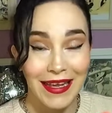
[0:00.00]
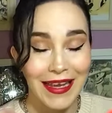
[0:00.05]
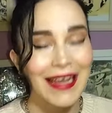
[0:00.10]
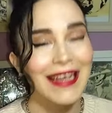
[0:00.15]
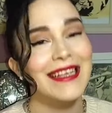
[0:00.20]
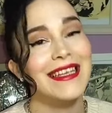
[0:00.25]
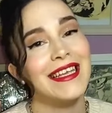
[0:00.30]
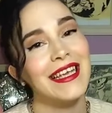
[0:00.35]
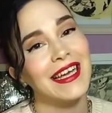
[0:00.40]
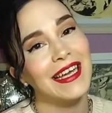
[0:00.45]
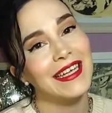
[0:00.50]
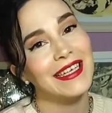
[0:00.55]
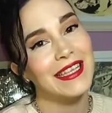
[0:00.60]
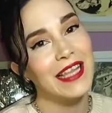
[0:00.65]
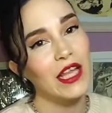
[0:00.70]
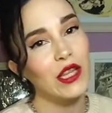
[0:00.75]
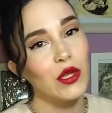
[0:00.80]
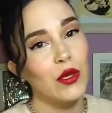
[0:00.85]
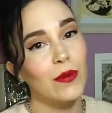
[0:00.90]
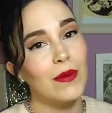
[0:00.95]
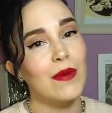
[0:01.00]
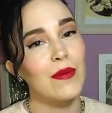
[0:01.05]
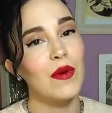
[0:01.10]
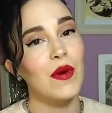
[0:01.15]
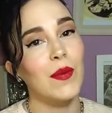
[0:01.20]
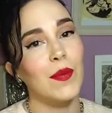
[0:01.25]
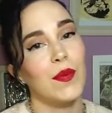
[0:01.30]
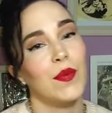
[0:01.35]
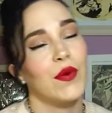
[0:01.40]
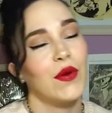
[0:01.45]
que sigue estando
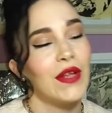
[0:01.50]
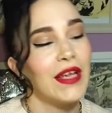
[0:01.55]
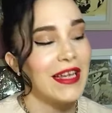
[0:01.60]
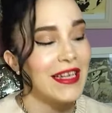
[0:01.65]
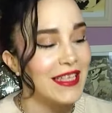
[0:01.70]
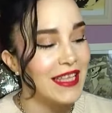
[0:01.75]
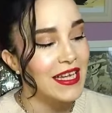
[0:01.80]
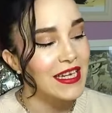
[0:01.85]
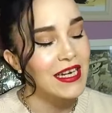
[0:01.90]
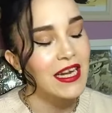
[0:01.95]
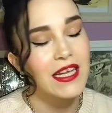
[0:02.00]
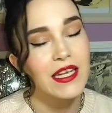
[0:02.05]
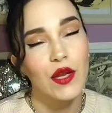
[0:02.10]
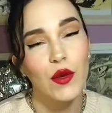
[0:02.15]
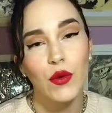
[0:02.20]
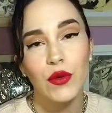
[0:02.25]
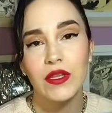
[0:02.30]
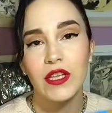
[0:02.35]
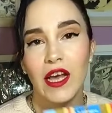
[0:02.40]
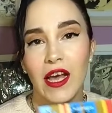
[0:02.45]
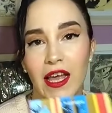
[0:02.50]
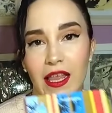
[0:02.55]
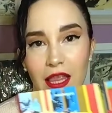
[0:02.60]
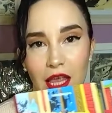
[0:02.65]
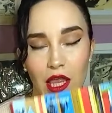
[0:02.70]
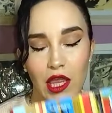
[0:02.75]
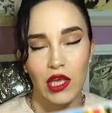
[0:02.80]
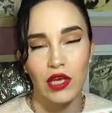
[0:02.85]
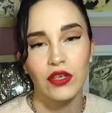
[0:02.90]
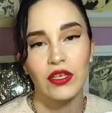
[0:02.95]
vivo porque esta es la segunda
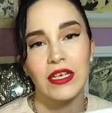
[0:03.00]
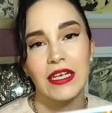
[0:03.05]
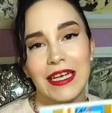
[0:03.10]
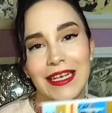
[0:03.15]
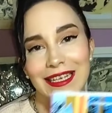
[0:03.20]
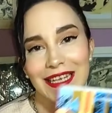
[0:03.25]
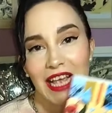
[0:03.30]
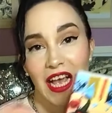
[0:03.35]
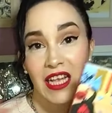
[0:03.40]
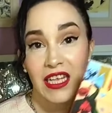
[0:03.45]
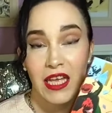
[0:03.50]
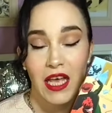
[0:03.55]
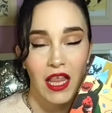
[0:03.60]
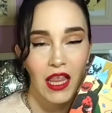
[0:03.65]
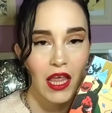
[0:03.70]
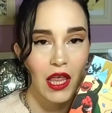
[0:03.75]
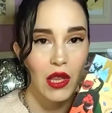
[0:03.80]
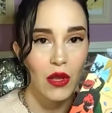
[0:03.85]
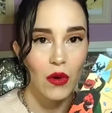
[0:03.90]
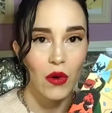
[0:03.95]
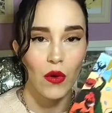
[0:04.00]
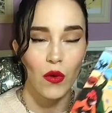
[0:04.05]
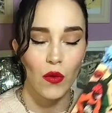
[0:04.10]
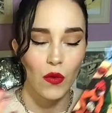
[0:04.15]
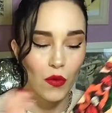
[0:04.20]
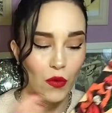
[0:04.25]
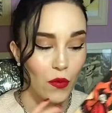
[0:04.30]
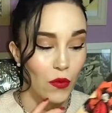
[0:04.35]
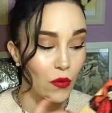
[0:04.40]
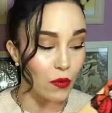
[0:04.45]
edición que se ha añadido
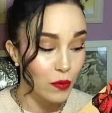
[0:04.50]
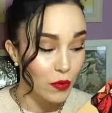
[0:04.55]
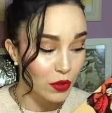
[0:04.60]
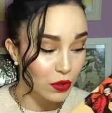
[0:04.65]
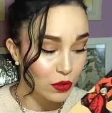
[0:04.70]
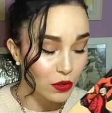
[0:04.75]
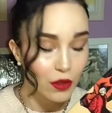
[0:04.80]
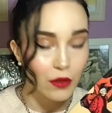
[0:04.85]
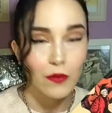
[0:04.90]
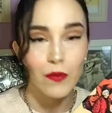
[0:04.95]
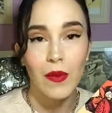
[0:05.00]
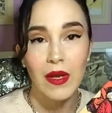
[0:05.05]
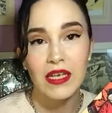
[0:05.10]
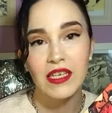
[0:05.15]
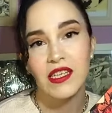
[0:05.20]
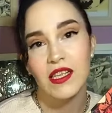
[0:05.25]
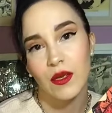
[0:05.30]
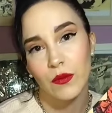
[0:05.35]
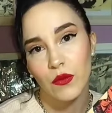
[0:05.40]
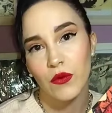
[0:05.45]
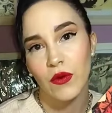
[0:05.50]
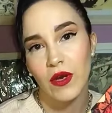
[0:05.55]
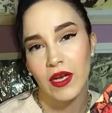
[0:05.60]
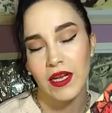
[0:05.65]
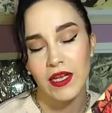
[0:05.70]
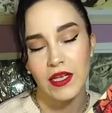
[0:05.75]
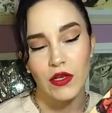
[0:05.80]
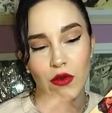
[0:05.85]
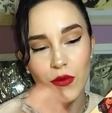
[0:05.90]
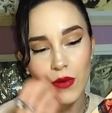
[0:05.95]
un montón más de
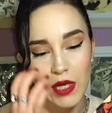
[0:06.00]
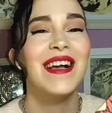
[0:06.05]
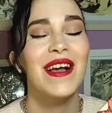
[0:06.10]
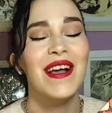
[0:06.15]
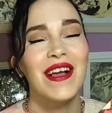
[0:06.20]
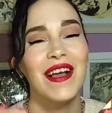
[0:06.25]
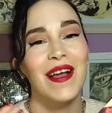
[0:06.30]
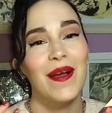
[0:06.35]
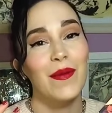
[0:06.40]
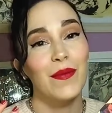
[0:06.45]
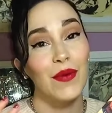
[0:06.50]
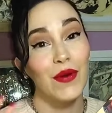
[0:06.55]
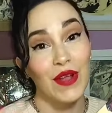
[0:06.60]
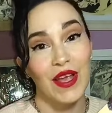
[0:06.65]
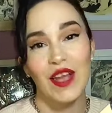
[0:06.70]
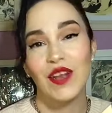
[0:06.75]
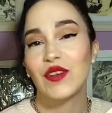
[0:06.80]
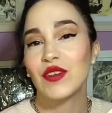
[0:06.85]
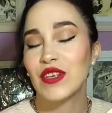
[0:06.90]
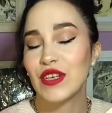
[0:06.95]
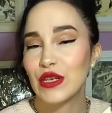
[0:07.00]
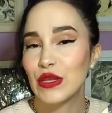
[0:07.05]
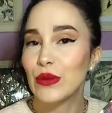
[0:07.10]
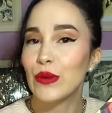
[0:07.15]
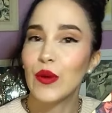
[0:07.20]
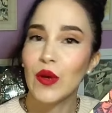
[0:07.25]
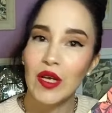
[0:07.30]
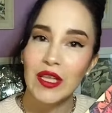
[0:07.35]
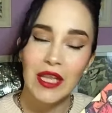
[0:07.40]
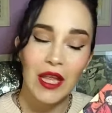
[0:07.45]
mujeres sobre porque nos
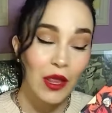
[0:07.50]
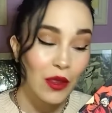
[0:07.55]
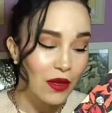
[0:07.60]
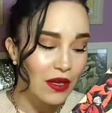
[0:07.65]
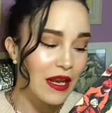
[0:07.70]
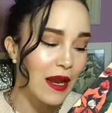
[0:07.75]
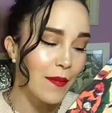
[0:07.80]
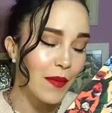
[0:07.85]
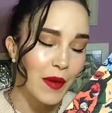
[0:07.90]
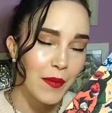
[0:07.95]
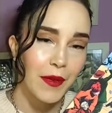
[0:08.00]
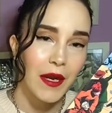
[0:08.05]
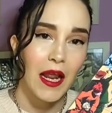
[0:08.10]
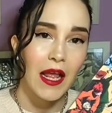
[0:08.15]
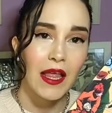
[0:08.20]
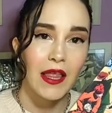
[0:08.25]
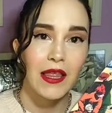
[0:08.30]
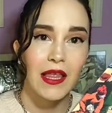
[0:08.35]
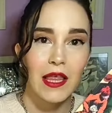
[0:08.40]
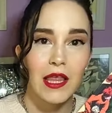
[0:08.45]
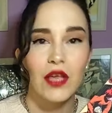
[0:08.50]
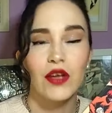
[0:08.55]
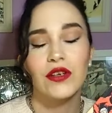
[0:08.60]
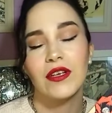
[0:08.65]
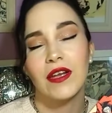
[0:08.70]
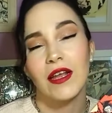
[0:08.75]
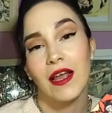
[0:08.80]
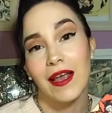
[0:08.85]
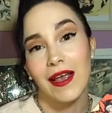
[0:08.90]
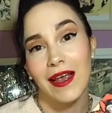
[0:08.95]
estuvo contando que la primera
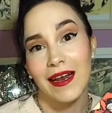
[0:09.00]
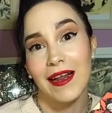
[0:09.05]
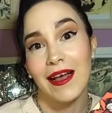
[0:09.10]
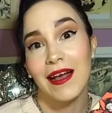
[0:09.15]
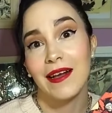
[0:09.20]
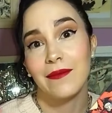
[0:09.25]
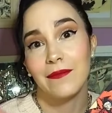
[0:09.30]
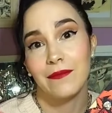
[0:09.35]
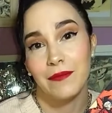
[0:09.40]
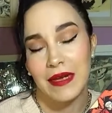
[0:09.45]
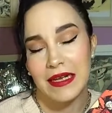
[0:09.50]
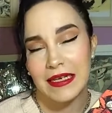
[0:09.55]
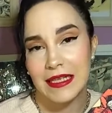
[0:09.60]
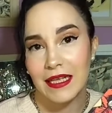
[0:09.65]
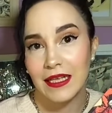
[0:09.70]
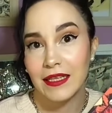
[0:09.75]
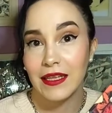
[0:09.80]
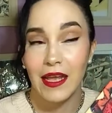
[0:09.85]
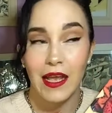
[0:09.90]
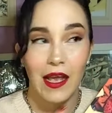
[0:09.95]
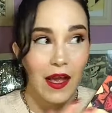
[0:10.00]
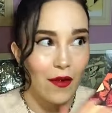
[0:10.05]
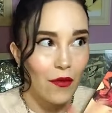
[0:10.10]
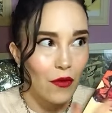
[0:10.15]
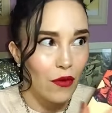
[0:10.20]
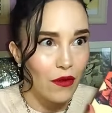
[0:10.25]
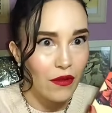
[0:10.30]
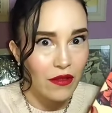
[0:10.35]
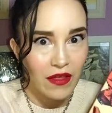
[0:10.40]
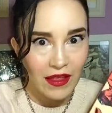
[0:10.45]
edición era bastante
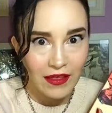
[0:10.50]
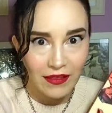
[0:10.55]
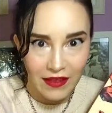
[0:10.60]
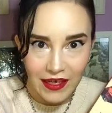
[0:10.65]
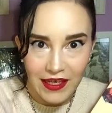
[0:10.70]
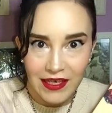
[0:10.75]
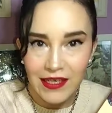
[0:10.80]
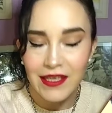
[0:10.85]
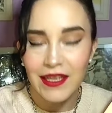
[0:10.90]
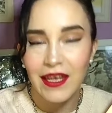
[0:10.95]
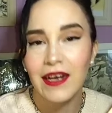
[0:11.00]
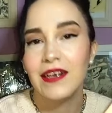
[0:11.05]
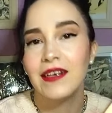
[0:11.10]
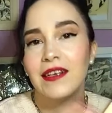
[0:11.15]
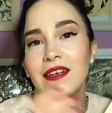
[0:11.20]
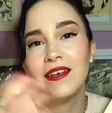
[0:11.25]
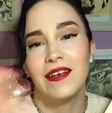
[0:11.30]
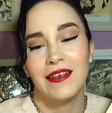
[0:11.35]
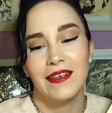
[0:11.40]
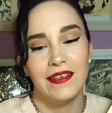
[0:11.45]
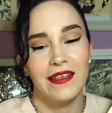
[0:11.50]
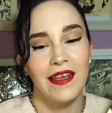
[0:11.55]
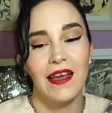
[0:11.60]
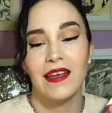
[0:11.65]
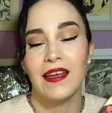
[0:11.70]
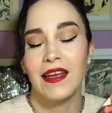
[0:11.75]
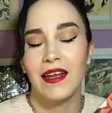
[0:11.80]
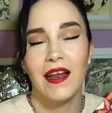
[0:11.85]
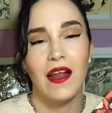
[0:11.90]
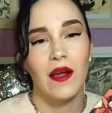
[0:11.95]
eurocentrista,
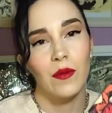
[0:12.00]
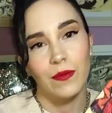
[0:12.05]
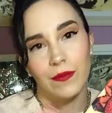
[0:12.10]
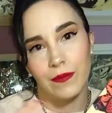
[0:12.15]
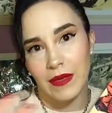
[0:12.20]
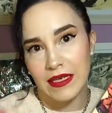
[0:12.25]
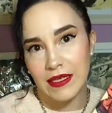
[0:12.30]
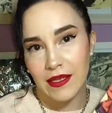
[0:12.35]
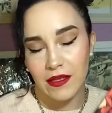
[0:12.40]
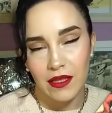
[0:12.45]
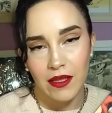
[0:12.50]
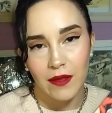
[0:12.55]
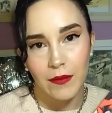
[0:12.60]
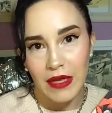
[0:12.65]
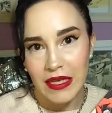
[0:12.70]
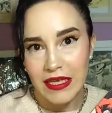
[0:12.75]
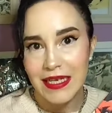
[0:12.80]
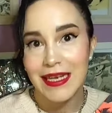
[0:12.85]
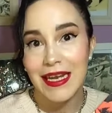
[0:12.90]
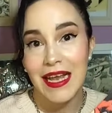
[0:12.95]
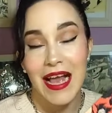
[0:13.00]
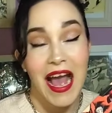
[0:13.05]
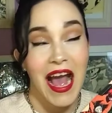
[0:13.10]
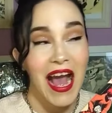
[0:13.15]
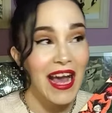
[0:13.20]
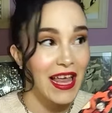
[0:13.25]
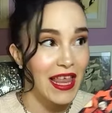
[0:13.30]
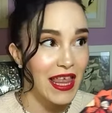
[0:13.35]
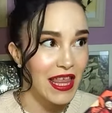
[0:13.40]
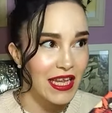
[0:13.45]
ya que era bastante más
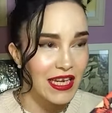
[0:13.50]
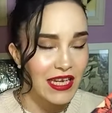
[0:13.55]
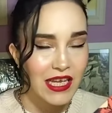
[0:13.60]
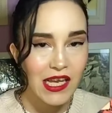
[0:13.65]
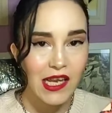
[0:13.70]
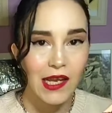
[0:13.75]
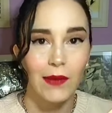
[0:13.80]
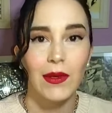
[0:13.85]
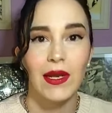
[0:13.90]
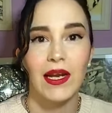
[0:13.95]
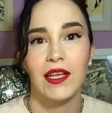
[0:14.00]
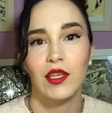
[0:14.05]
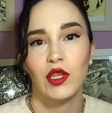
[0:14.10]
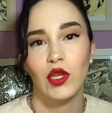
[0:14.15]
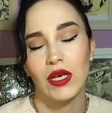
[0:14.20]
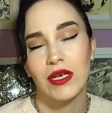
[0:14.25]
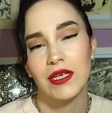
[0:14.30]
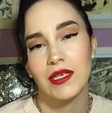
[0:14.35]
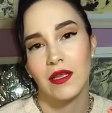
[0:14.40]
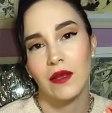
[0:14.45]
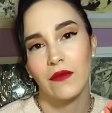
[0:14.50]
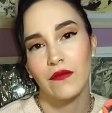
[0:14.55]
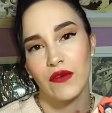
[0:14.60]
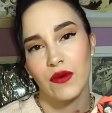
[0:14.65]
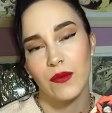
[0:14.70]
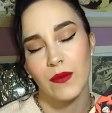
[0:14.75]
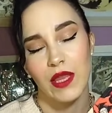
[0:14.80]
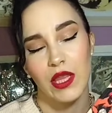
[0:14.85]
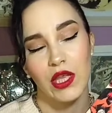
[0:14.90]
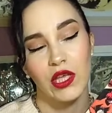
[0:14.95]
accesible toda esta
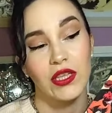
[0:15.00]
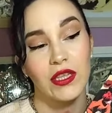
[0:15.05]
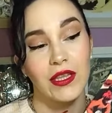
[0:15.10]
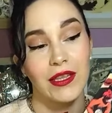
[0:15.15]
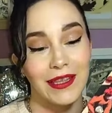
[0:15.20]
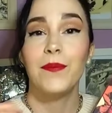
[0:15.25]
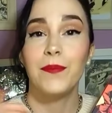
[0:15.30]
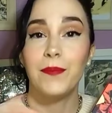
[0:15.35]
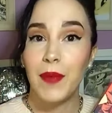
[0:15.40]
información.